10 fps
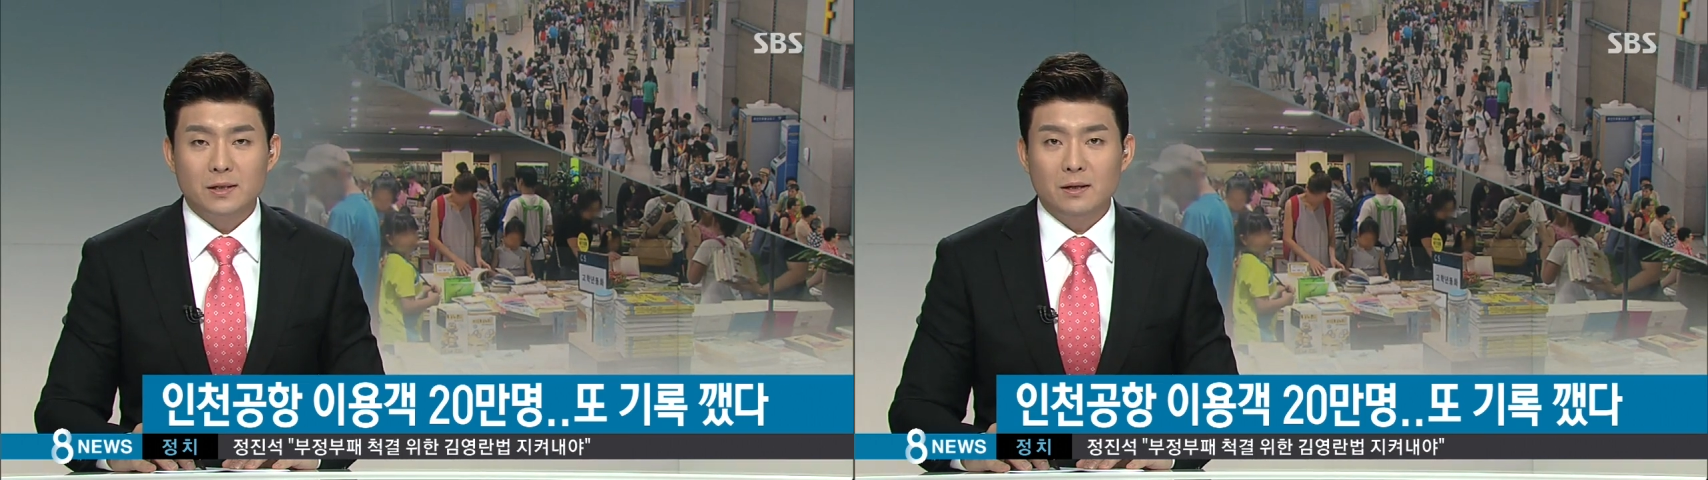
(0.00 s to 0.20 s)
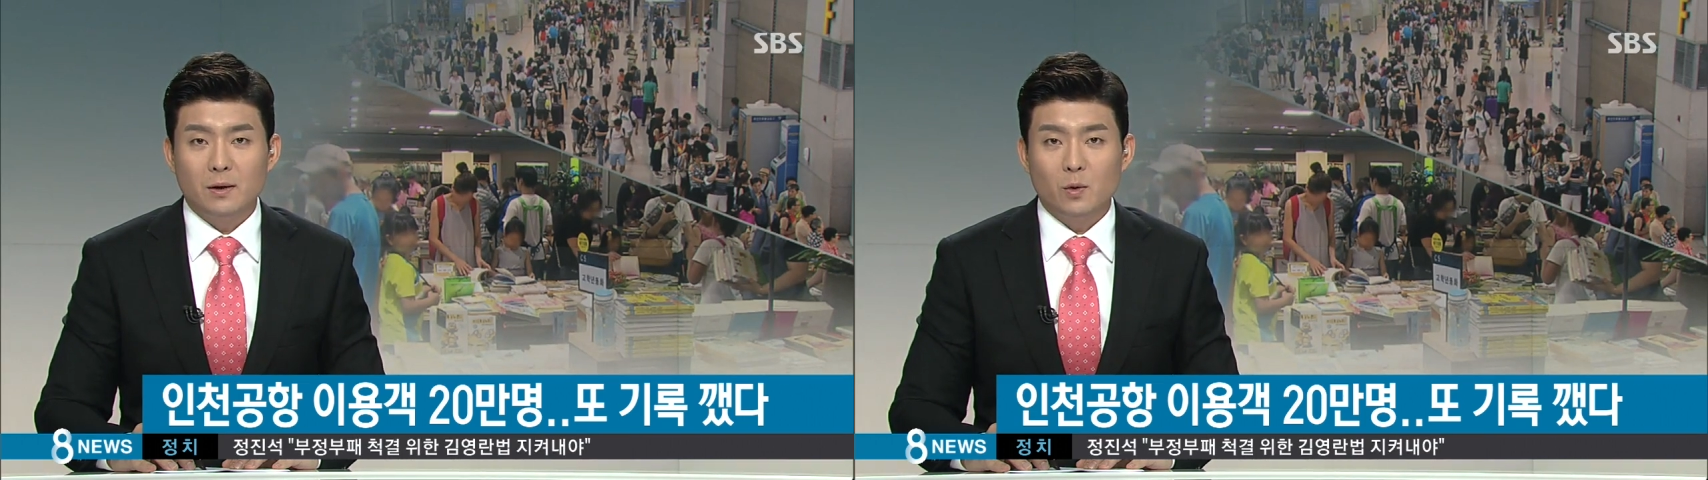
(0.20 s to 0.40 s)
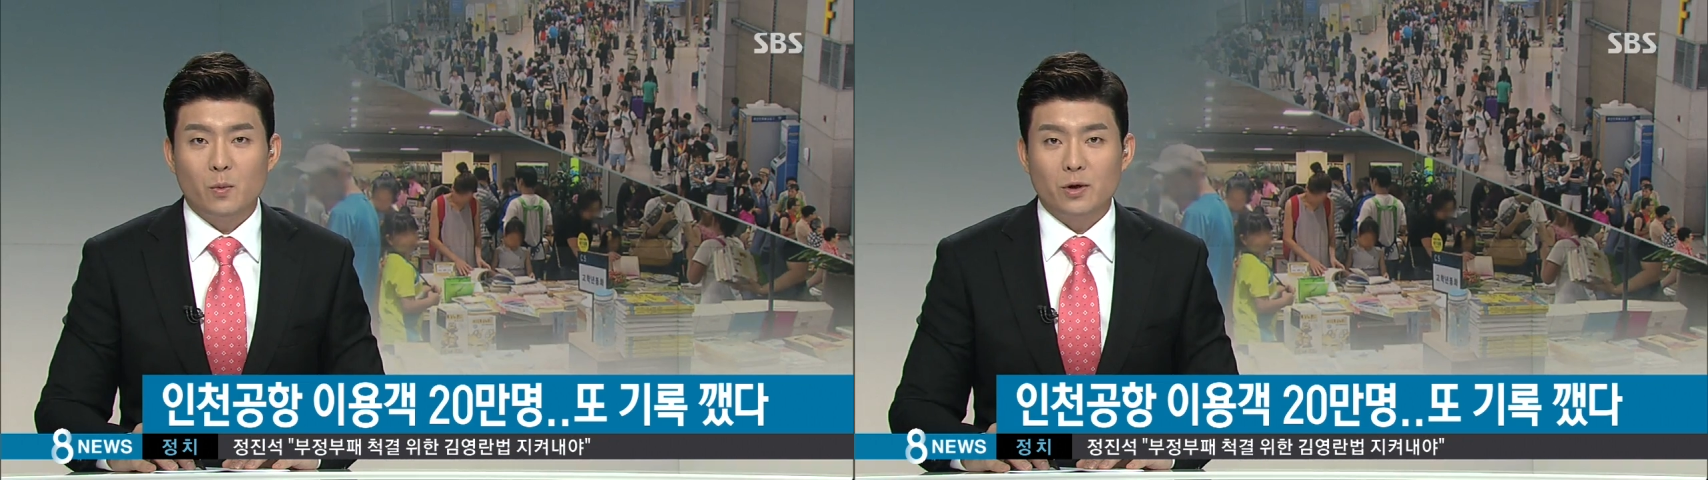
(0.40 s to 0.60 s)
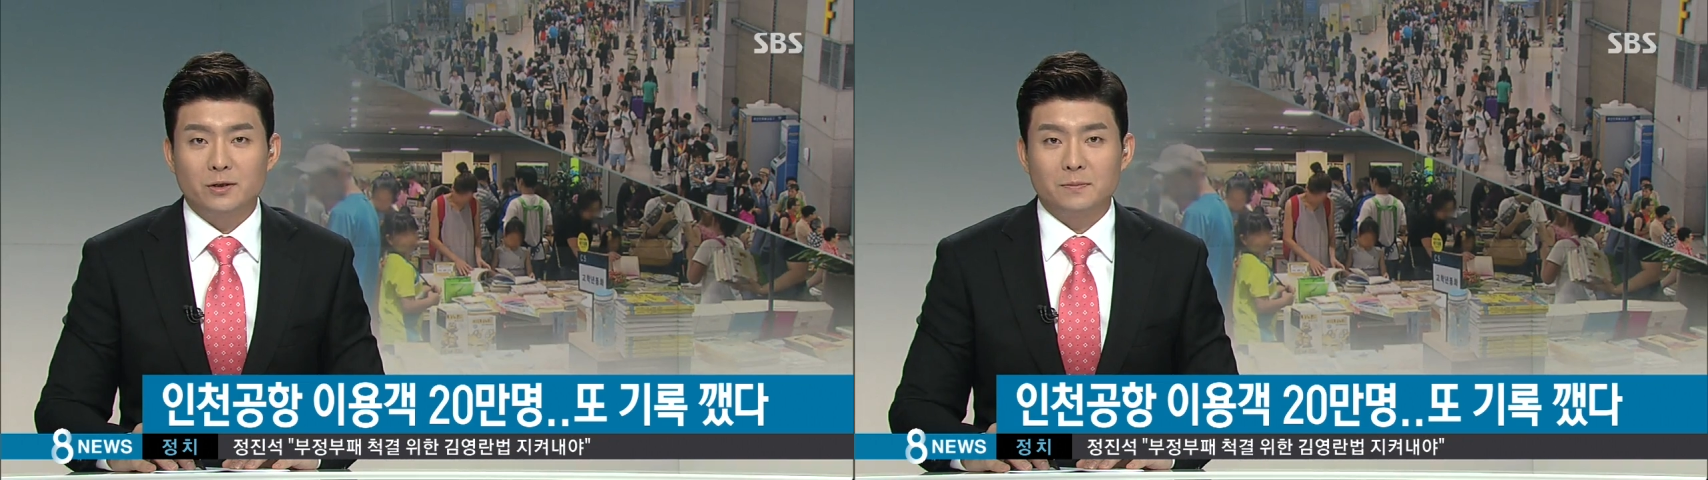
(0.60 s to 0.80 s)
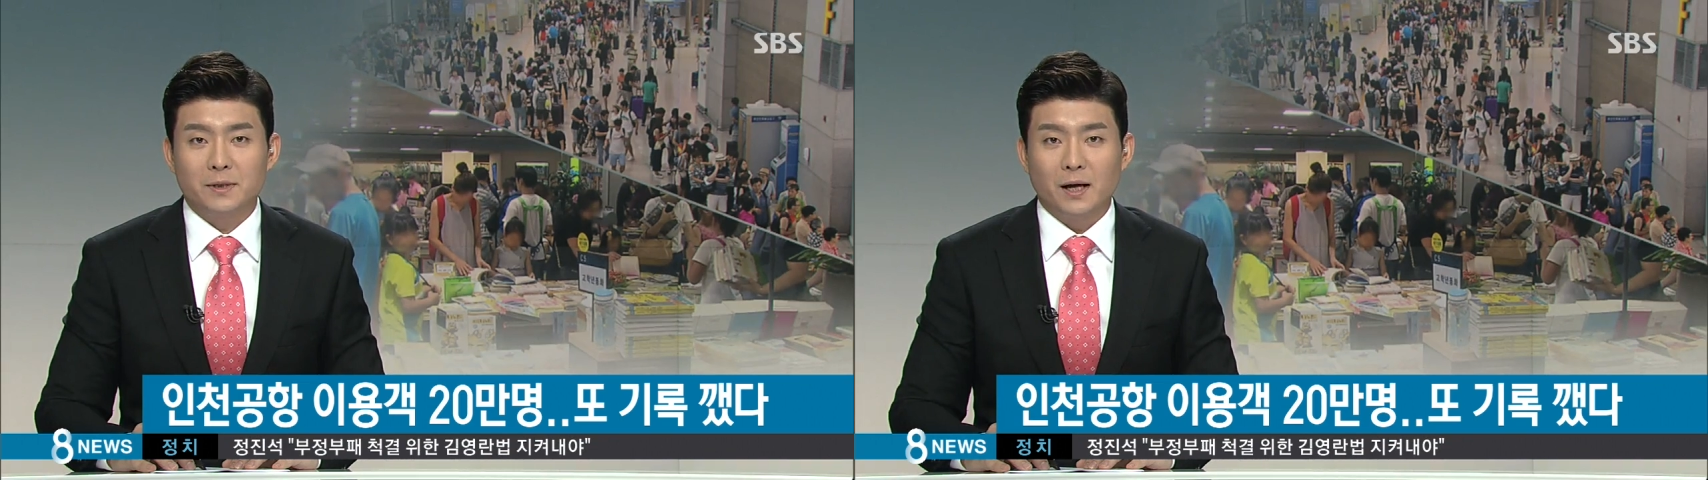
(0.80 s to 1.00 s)
실내로
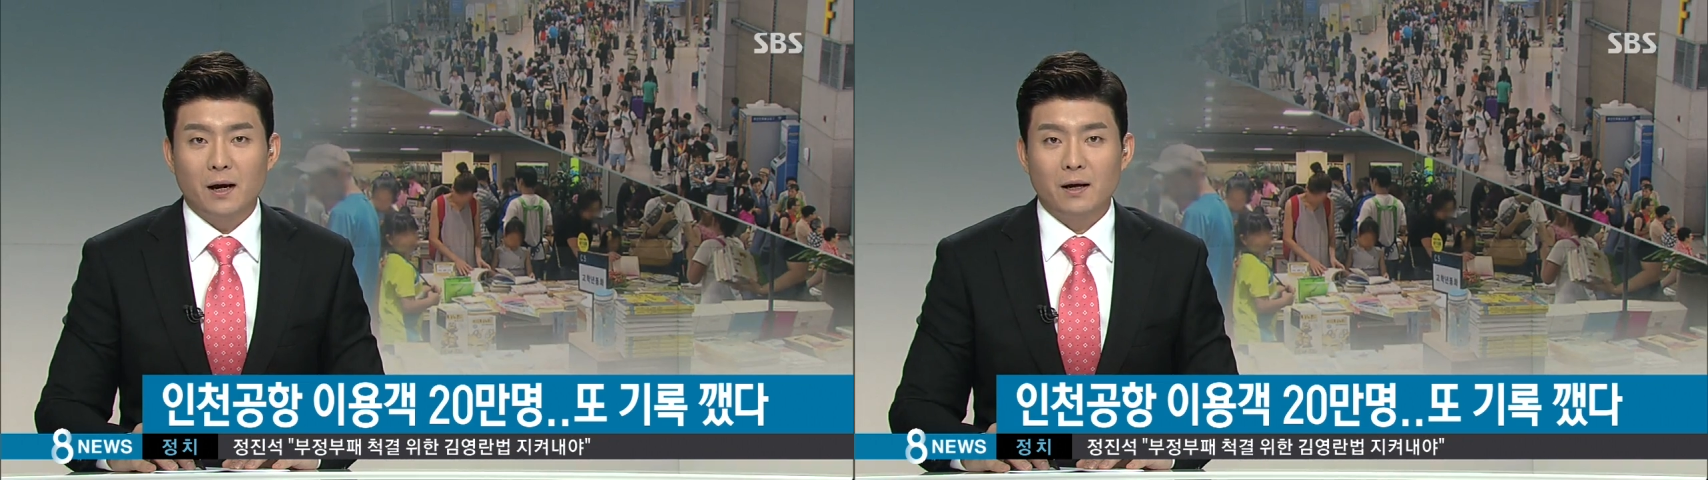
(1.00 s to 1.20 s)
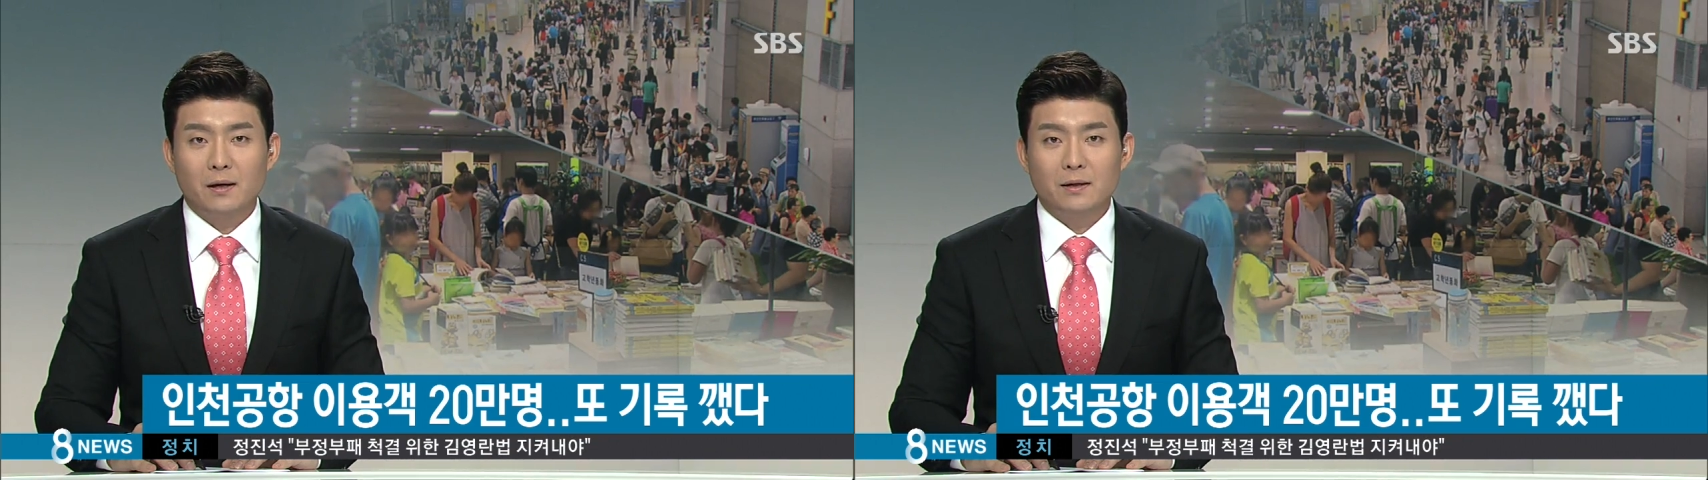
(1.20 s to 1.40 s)
모였습니다.